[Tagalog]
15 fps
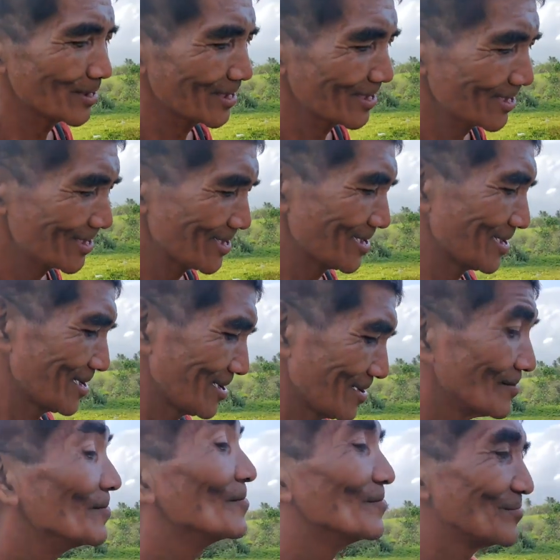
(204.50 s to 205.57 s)
Sa school?
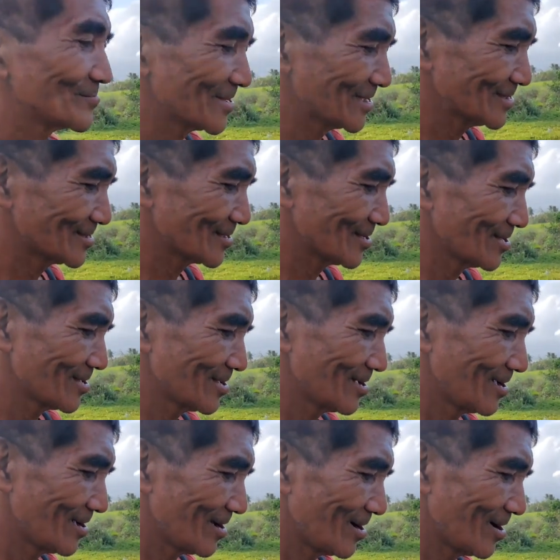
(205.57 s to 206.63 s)
Teacher ba yon?
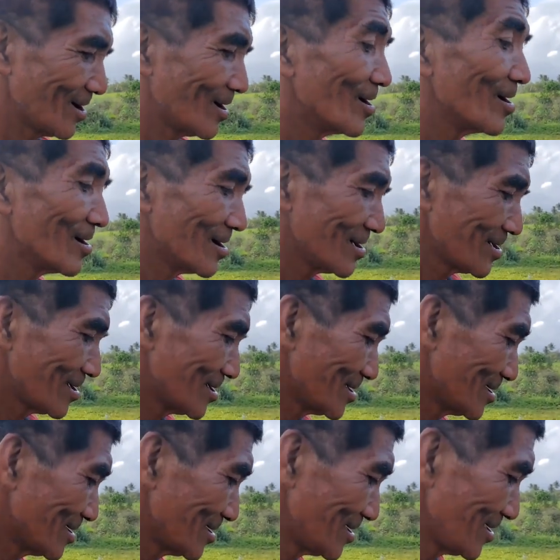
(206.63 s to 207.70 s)

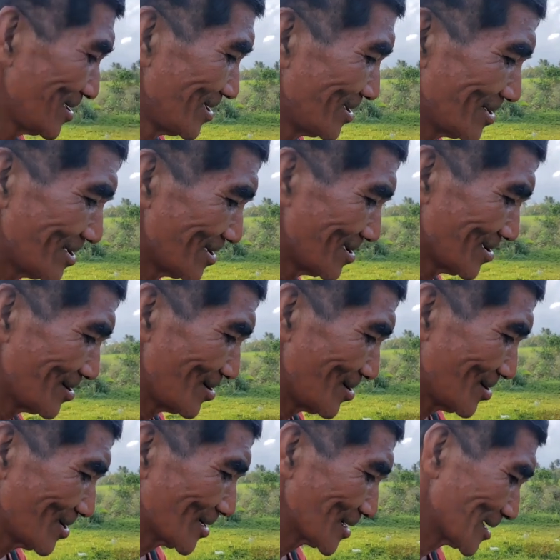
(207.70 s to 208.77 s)
Teacher?
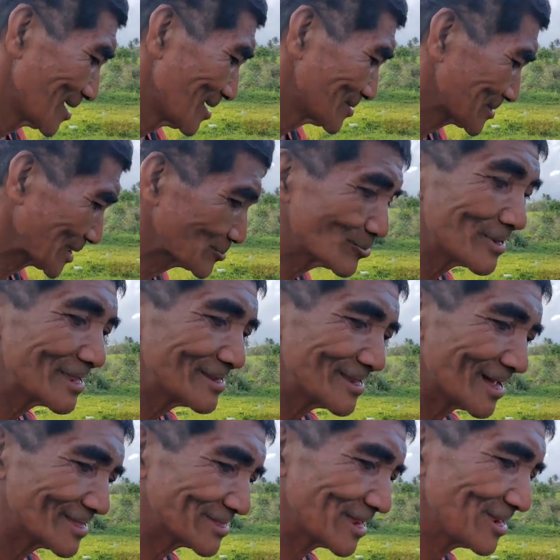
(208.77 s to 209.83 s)
Nakita
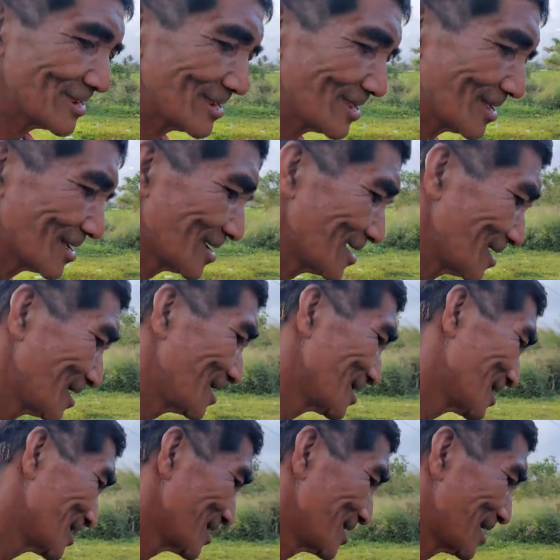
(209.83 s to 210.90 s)
natin.
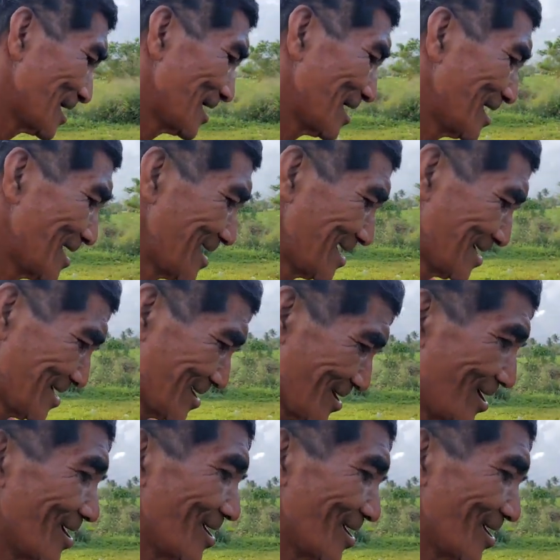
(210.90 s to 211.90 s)
Ah, katulad natin.